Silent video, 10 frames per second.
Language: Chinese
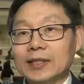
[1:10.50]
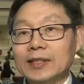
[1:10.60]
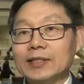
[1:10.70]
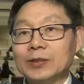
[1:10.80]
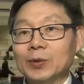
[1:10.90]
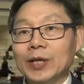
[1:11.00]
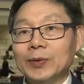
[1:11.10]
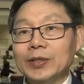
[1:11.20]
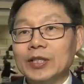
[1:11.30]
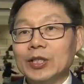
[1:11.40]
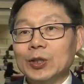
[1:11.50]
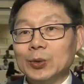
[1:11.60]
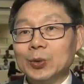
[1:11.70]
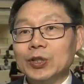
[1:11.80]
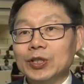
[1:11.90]
一个是关于
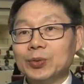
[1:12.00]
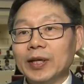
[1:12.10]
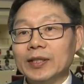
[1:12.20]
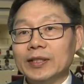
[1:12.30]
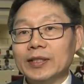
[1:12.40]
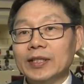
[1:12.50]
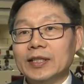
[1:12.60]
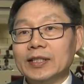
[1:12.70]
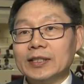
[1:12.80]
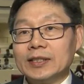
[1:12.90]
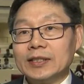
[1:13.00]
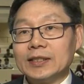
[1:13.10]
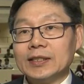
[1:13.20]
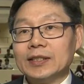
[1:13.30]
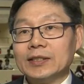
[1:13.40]
如何选择这
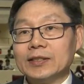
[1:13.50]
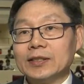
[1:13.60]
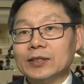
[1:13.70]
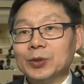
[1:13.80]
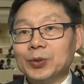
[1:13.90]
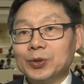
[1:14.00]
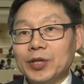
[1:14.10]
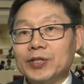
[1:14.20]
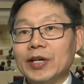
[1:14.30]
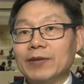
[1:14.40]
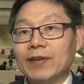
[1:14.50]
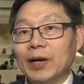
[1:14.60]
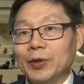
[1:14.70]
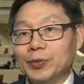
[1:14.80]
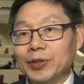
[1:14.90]
个是英文学校还是
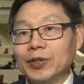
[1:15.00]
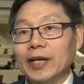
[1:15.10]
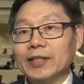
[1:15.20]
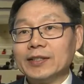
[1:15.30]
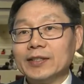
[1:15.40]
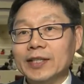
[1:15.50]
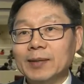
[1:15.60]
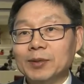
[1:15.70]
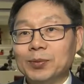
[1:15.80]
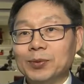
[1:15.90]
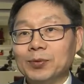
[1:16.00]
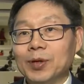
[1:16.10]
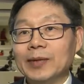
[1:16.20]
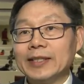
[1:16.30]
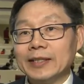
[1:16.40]
法文学校，还是 STEM 的
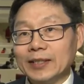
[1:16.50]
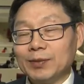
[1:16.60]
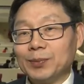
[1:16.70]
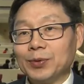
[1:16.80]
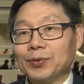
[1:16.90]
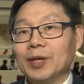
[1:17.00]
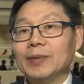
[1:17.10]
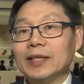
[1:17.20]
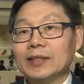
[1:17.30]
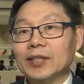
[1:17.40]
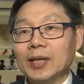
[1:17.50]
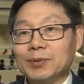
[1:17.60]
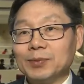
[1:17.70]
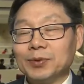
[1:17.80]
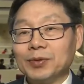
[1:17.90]
program，还是 gift program，还是
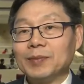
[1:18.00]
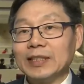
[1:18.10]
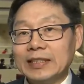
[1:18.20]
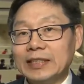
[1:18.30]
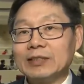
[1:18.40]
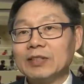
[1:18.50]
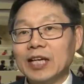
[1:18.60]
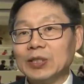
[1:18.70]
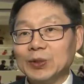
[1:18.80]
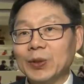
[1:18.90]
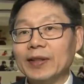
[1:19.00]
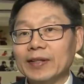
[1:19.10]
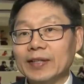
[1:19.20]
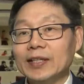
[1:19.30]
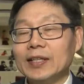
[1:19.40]
tops program，各种各样的选
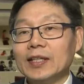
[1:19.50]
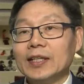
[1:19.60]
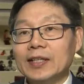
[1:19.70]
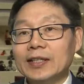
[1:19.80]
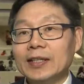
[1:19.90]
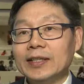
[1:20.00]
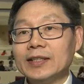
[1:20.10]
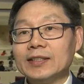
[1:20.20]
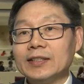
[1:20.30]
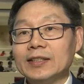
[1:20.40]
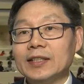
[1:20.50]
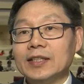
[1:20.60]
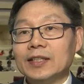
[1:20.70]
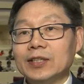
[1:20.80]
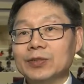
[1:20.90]
择。另一个呢是
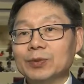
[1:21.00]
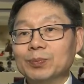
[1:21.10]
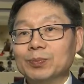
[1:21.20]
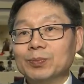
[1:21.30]
有